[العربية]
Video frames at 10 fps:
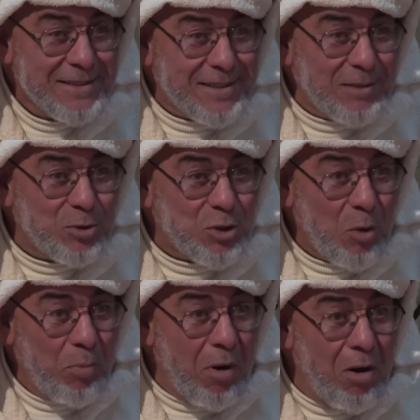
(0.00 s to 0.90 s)
تاع المجتمع
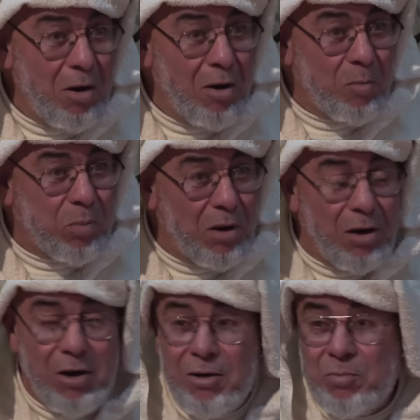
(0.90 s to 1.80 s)
با
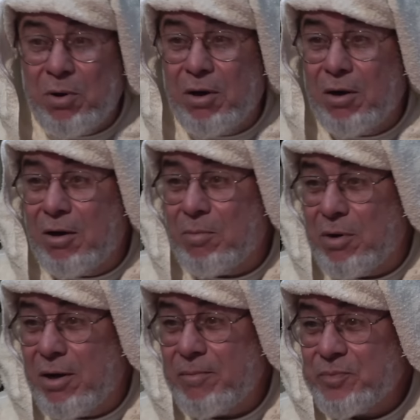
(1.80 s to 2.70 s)
با با
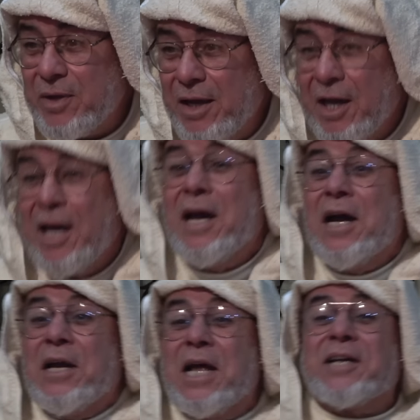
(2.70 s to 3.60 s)
با
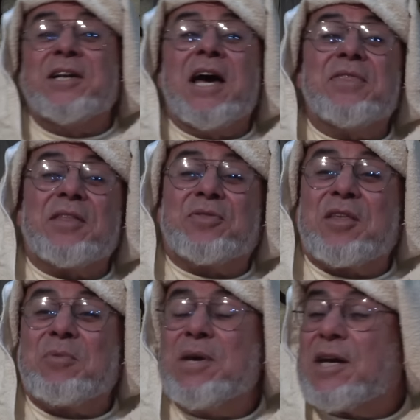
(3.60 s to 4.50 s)
لكن هذا
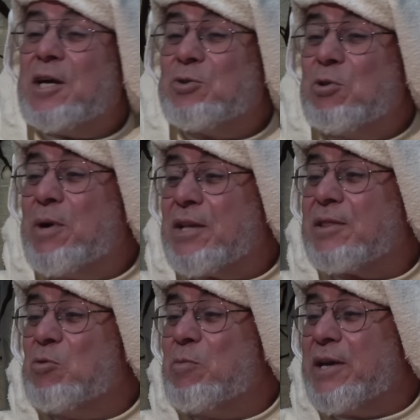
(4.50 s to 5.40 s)
التطبيق عنده بعض
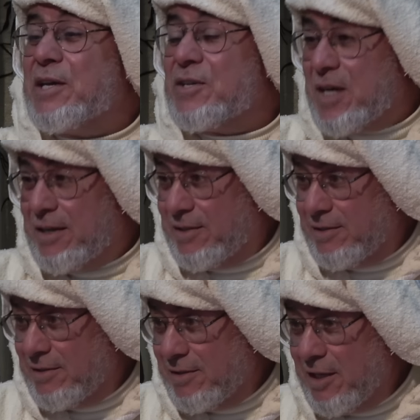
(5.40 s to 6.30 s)
المميزات
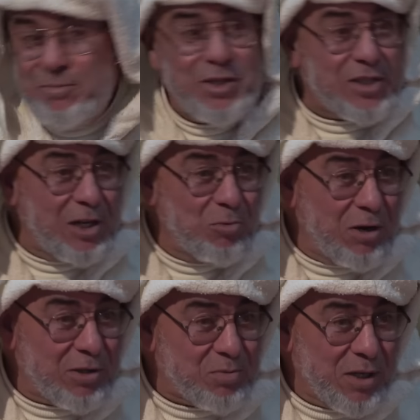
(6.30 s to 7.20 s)
الميزه الاولى
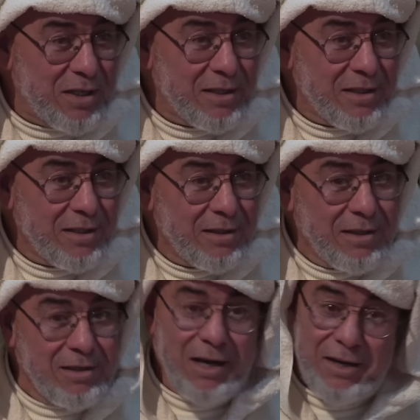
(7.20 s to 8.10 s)
واسمها هي
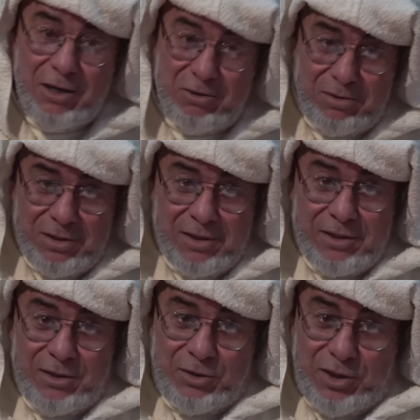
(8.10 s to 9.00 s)
هي انه
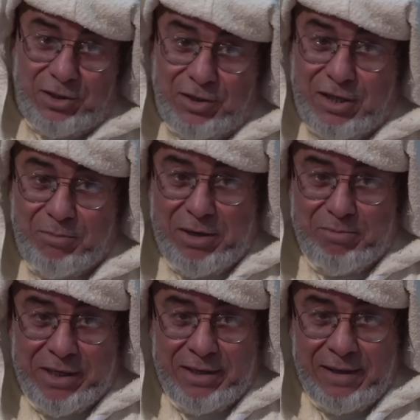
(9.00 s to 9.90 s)
زيد ينتمي
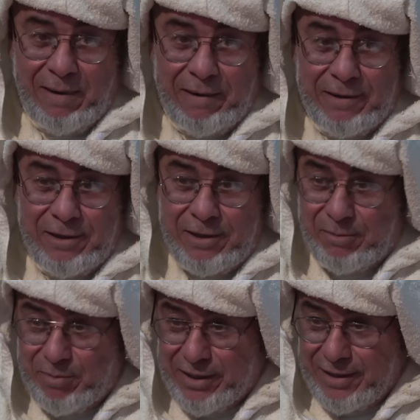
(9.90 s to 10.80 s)
لمن
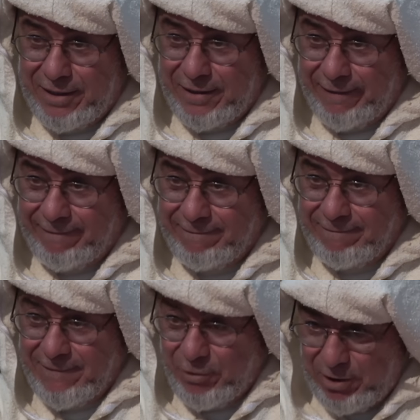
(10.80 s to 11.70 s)
لمن
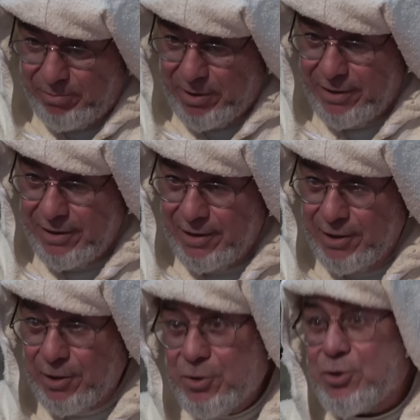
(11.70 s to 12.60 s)
ولمن
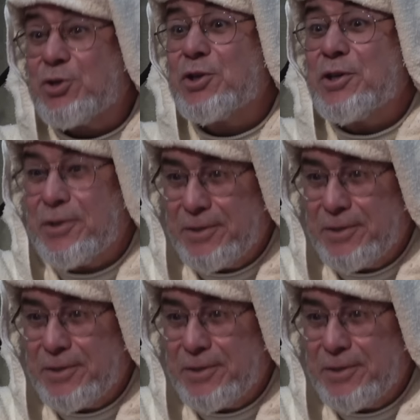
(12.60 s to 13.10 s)
الصين